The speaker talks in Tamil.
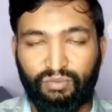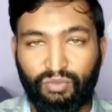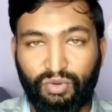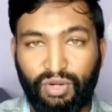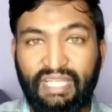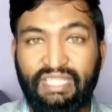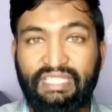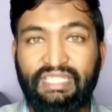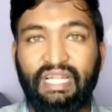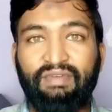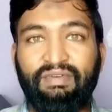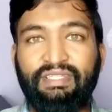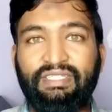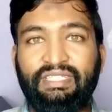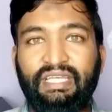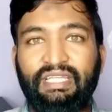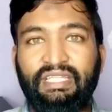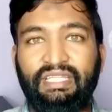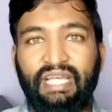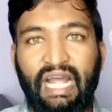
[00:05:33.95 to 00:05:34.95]
மூளைச்சலவை
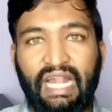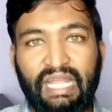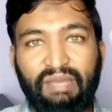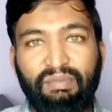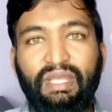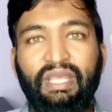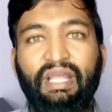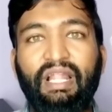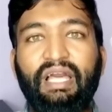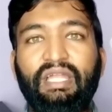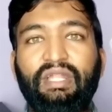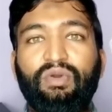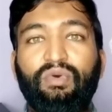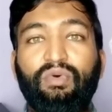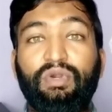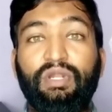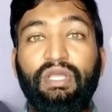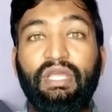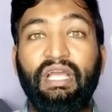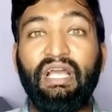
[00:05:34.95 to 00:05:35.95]
செய்து அடிமையாக
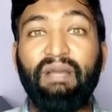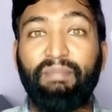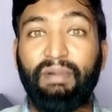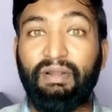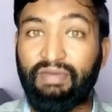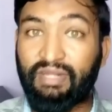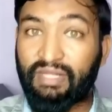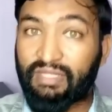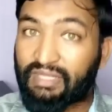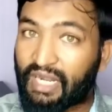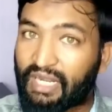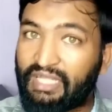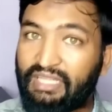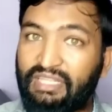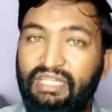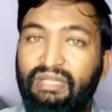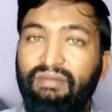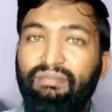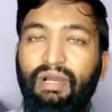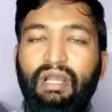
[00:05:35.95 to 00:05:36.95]
இருக்கக்கூடிய பல்வேறு
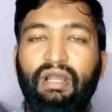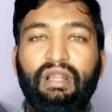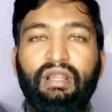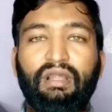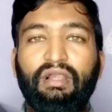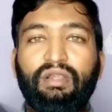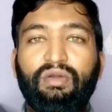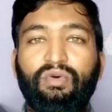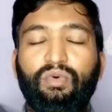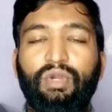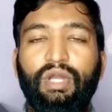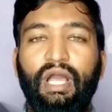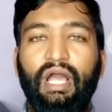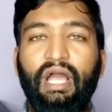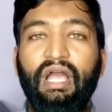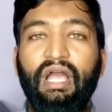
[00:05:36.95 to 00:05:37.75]
தலித்து மக்கள்கள் கூட